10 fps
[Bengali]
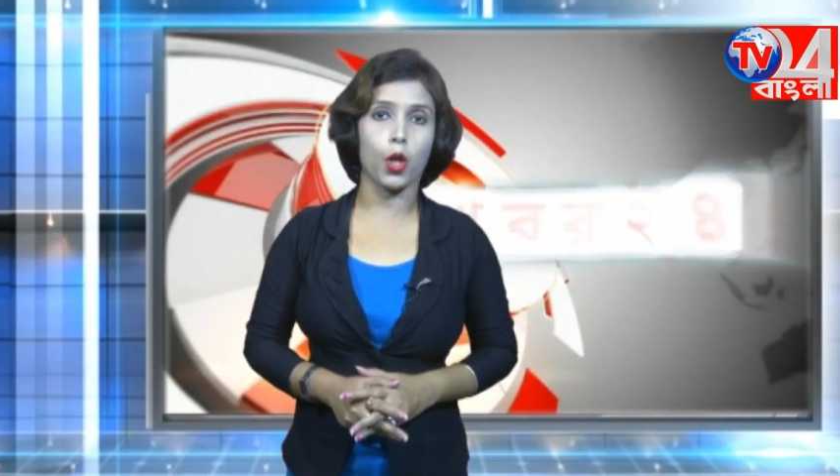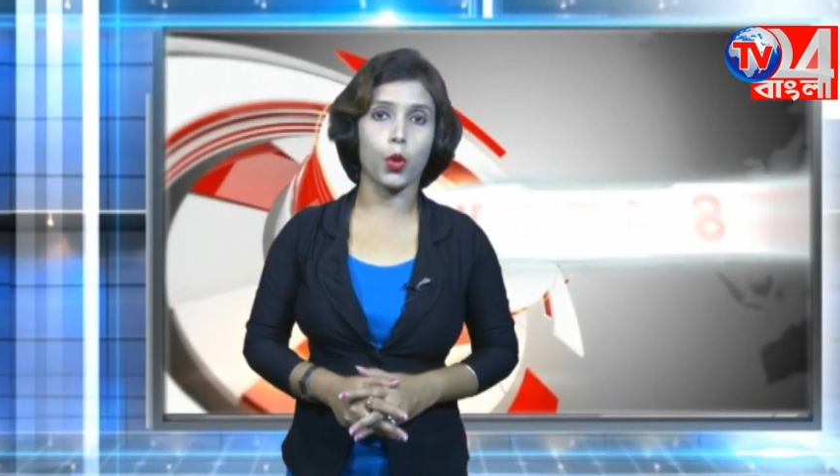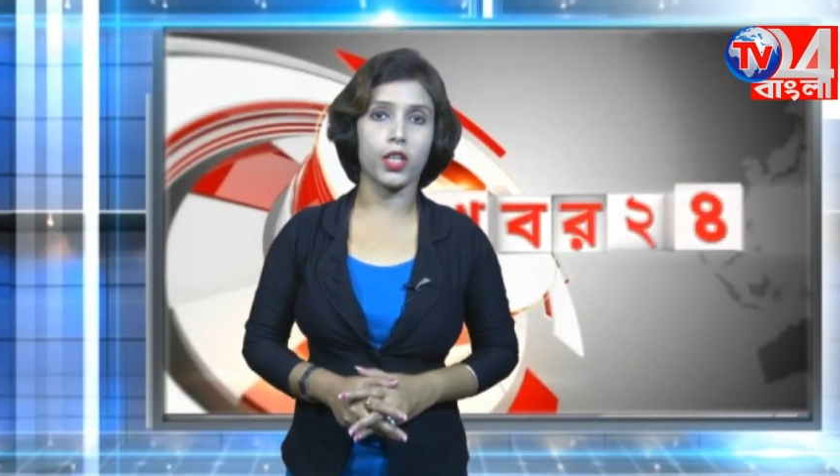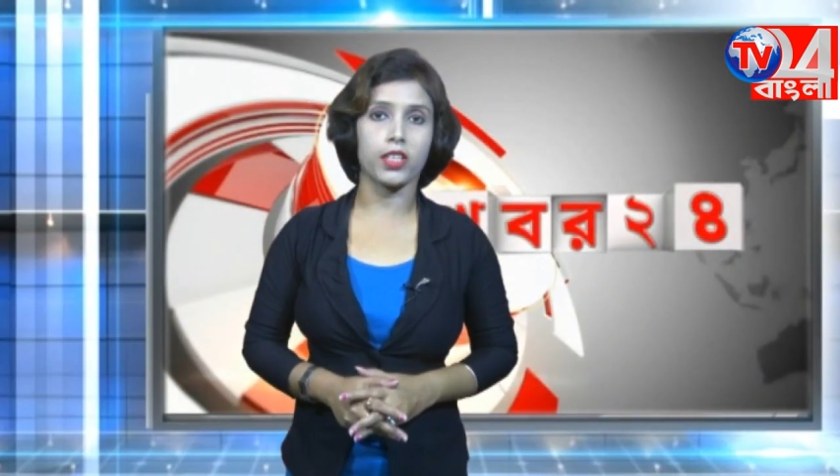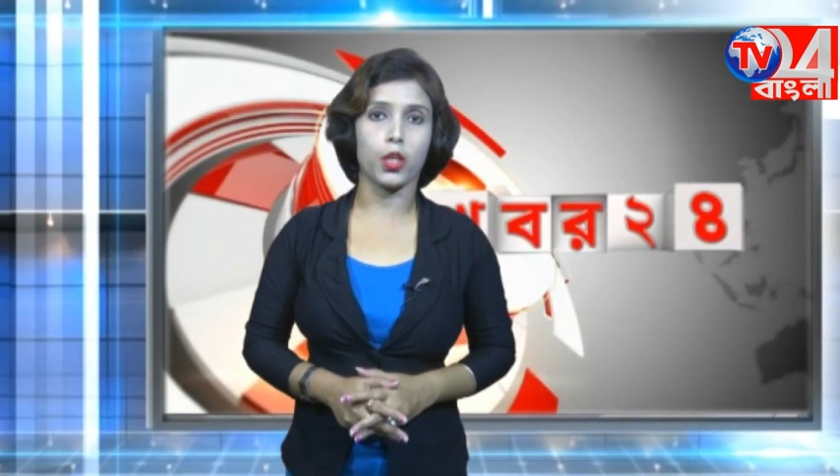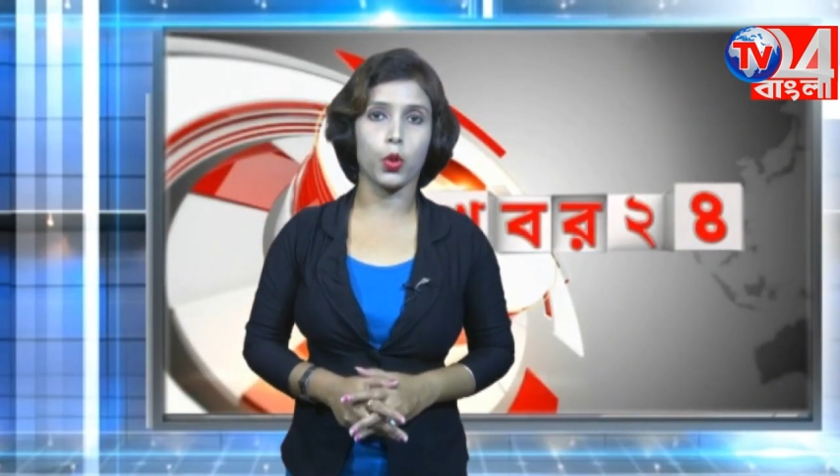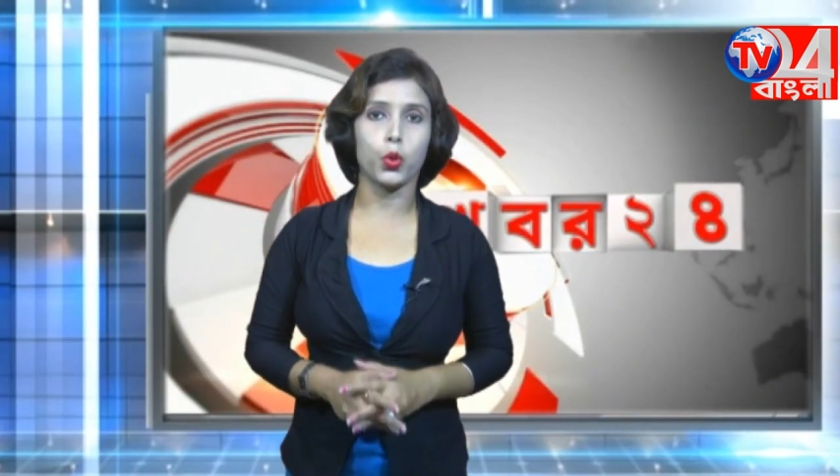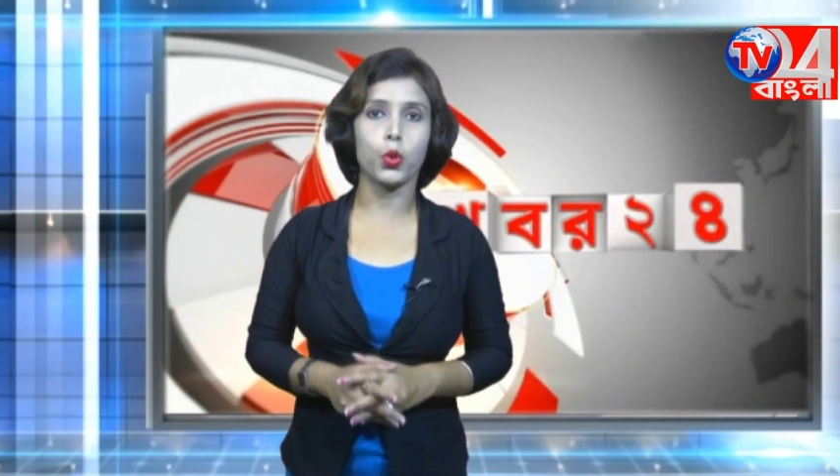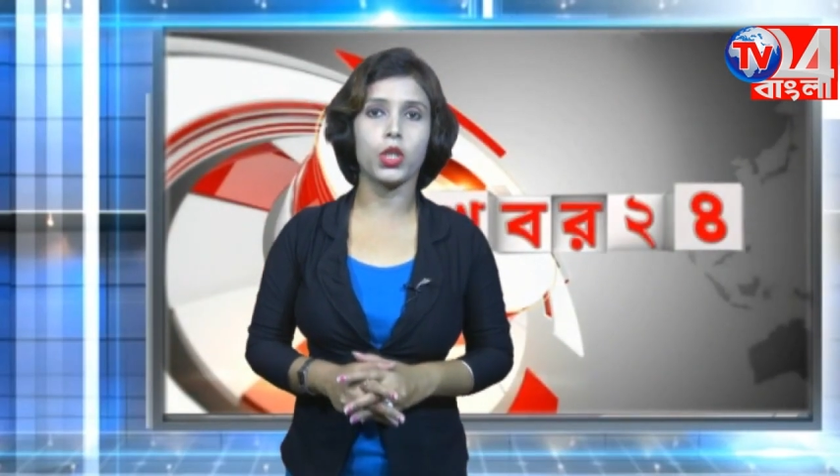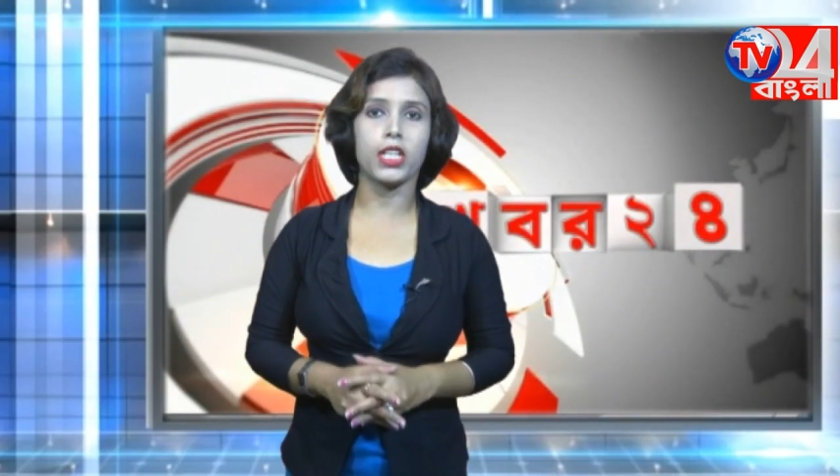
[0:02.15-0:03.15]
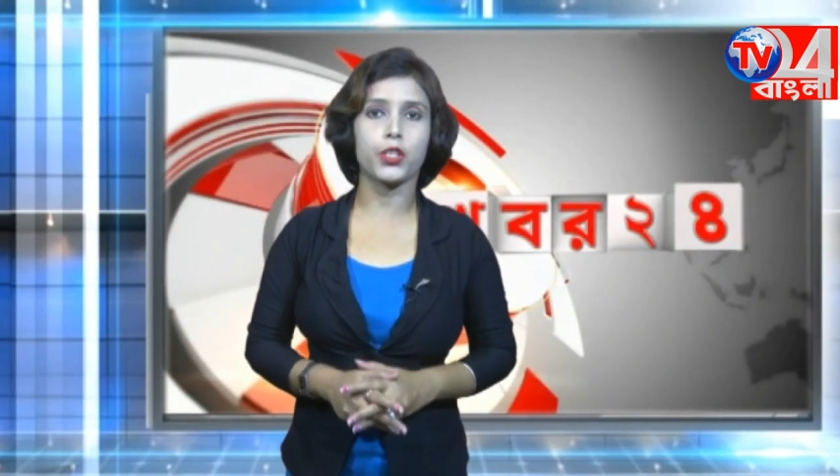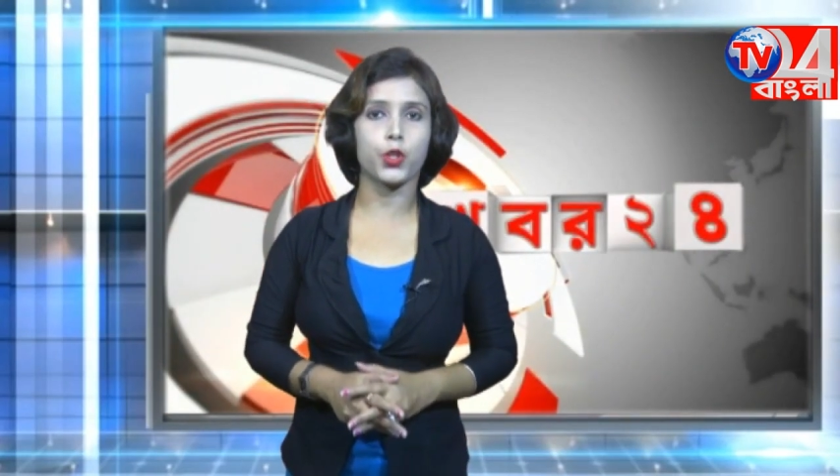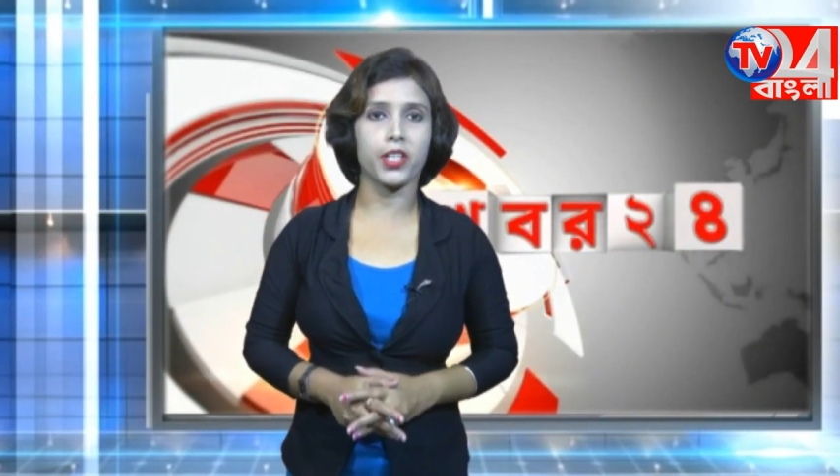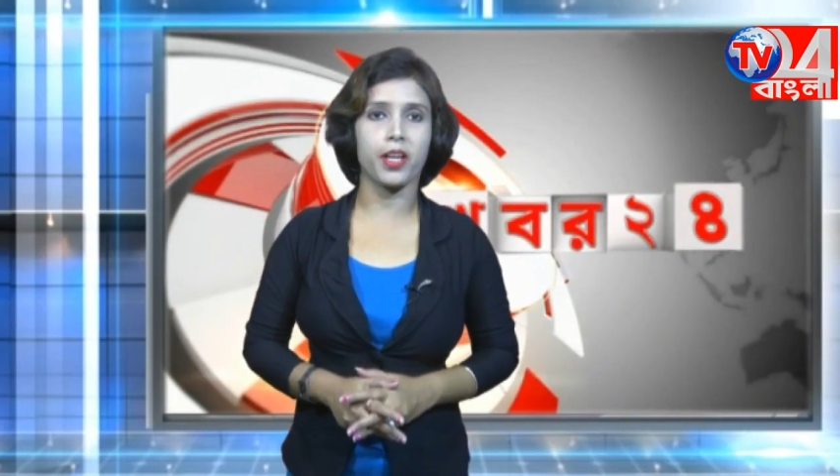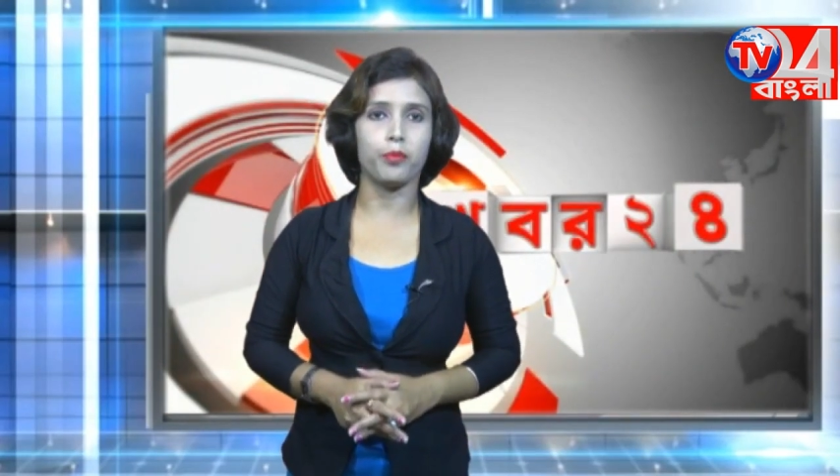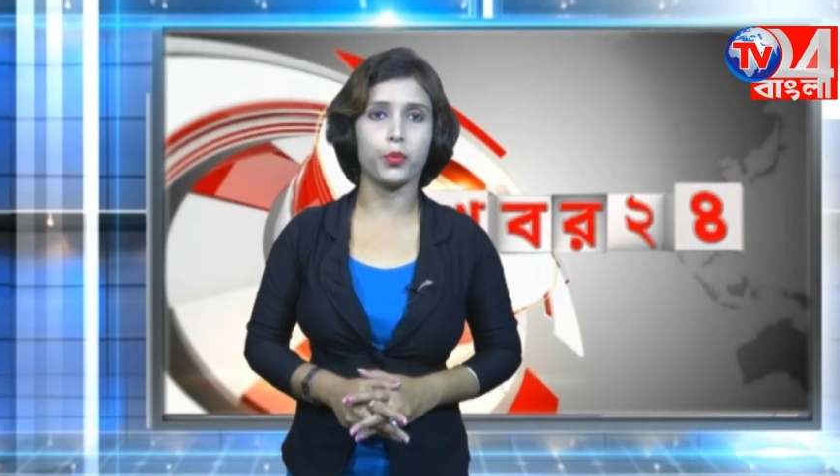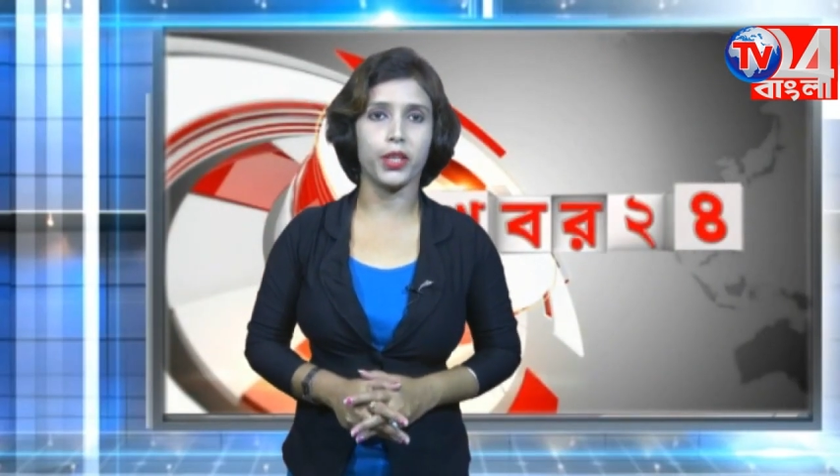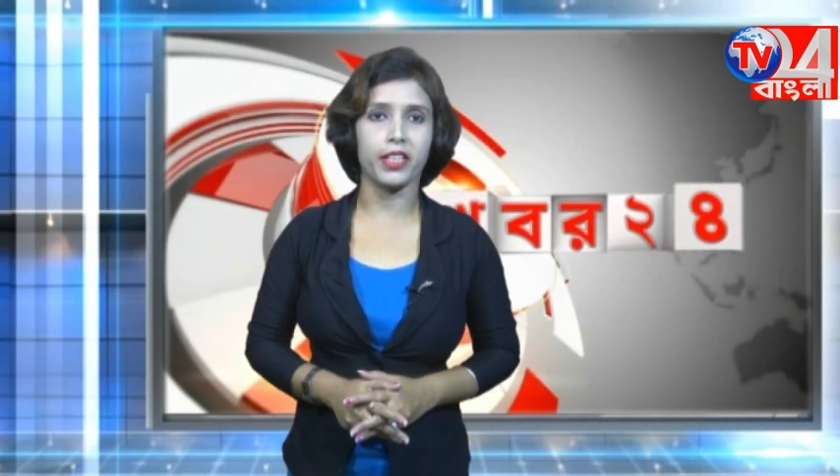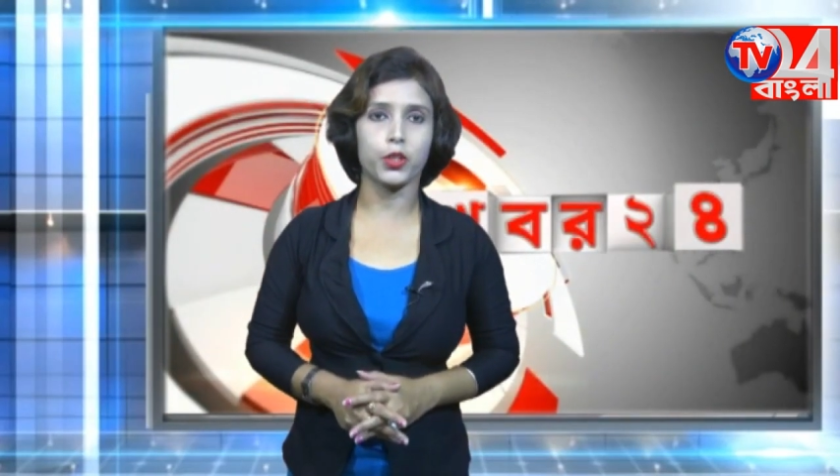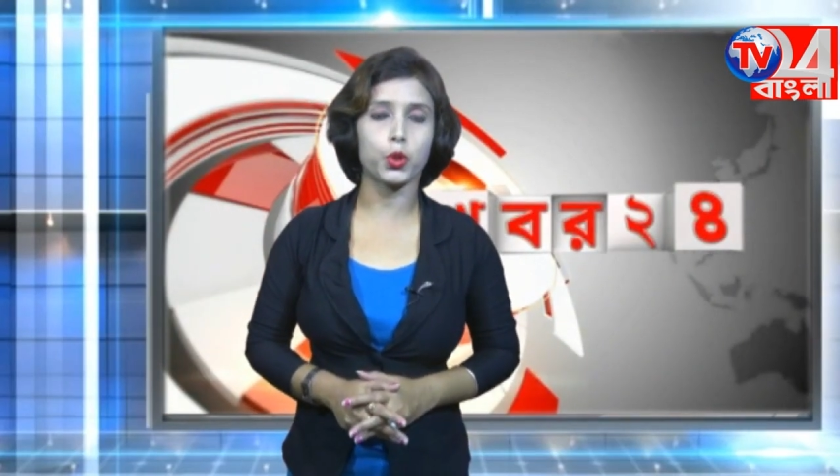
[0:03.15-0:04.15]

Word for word: রওনা দিল হুগলির শ্রীরামপুরে